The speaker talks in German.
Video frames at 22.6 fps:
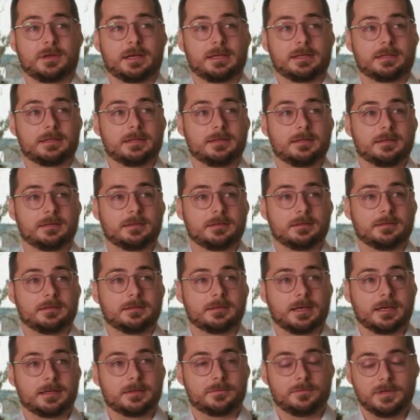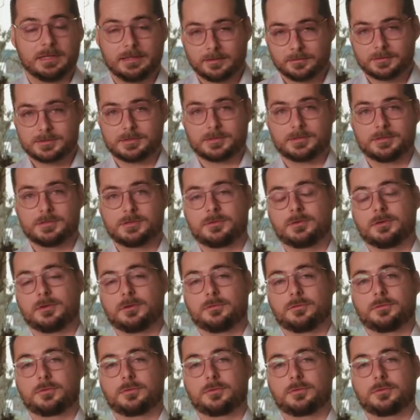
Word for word: war ich hier Entwicklungsingenieur